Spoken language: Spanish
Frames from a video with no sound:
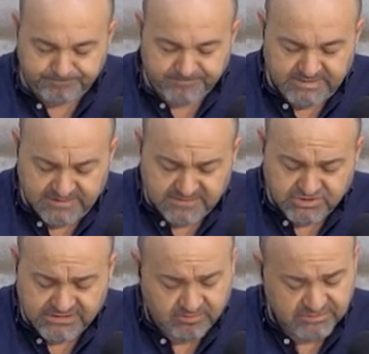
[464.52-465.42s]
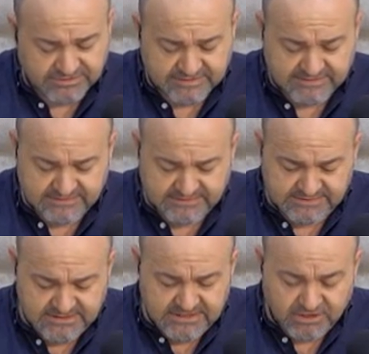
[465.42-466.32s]
y ha dicho que bueno, se
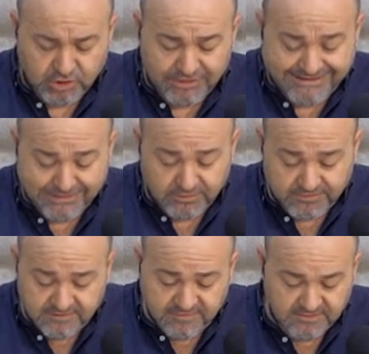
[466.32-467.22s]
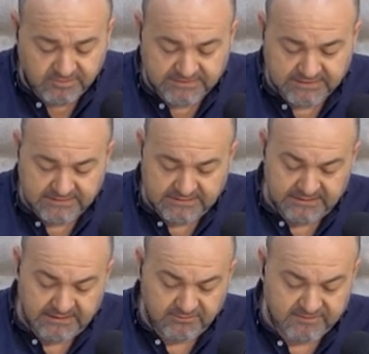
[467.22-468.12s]
siente con la conciencia muy tranquila
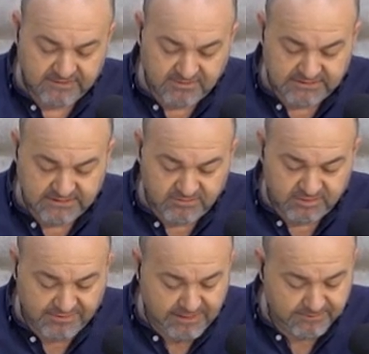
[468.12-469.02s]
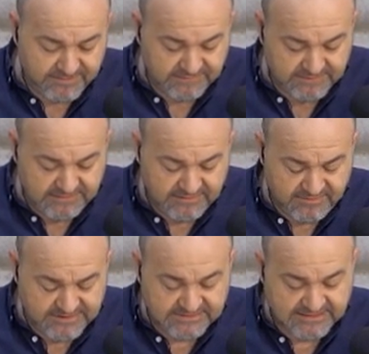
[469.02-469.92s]
y ha anunciado que bueno, va a emprender
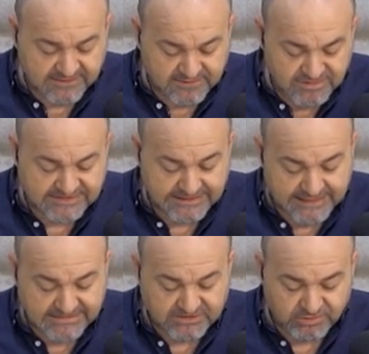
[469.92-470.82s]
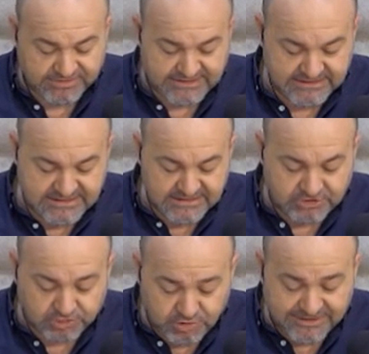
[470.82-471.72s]
además acciones legales contra
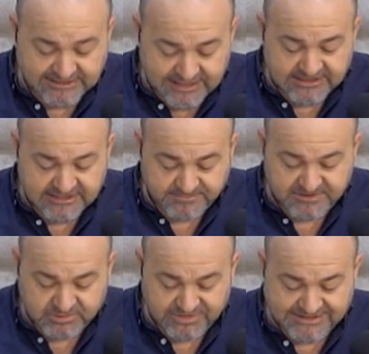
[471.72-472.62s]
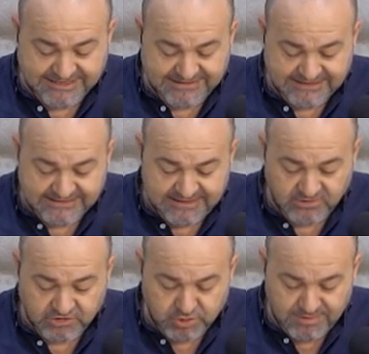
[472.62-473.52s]
todas aquellas personas que han
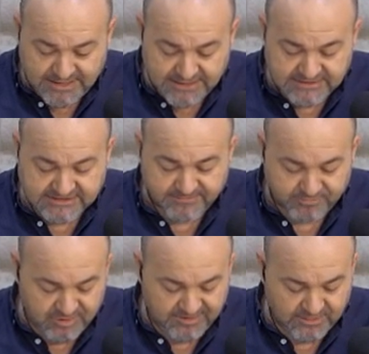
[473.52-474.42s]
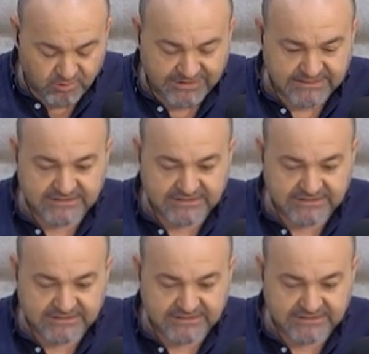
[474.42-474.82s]
dañado su imagen sin prueba alguna